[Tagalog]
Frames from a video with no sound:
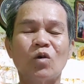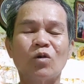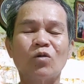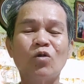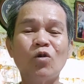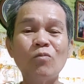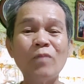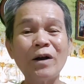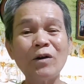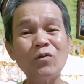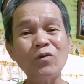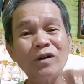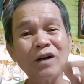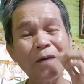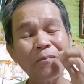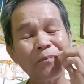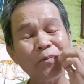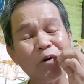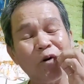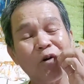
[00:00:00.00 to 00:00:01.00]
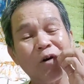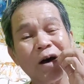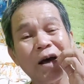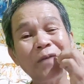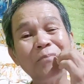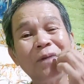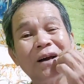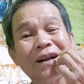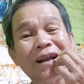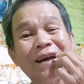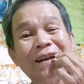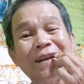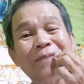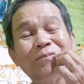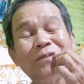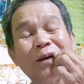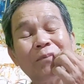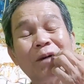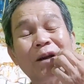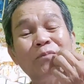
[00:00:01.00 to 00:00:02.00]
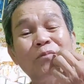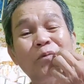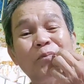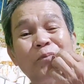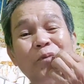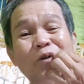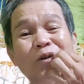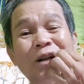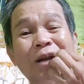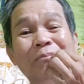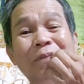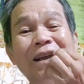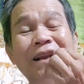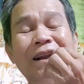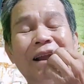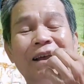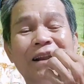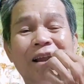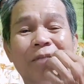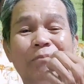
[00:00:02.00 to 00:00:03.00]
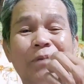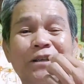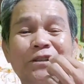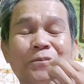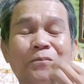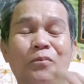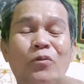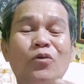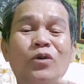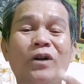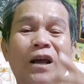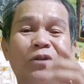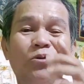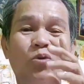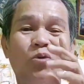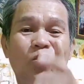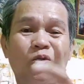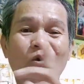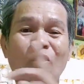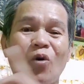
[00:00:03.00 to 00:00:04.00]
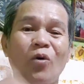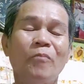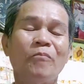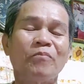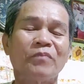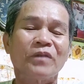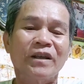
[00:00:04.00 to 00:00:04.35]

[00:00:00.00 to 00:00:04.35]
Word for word: gumanong ka po ay mararamdaman mo po na may lalabas po na dugo.